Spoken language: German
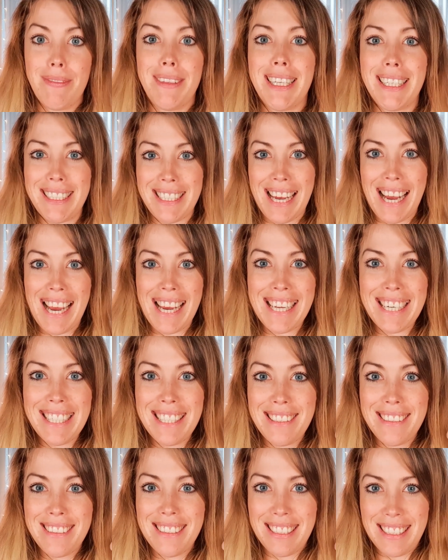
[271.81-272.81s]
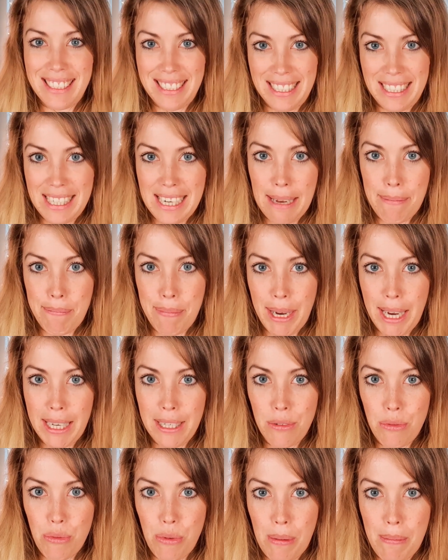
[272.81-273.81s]
Das eine ist die
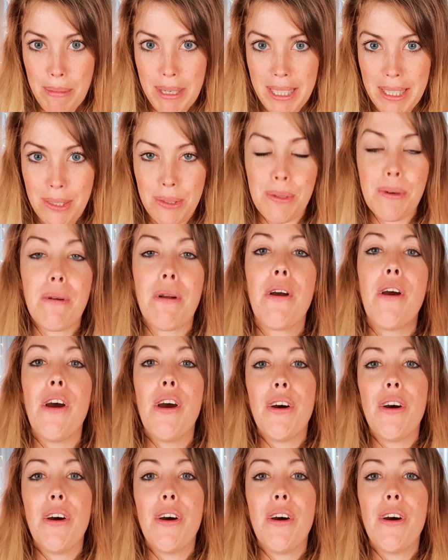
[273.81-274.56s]
Temperaturmessung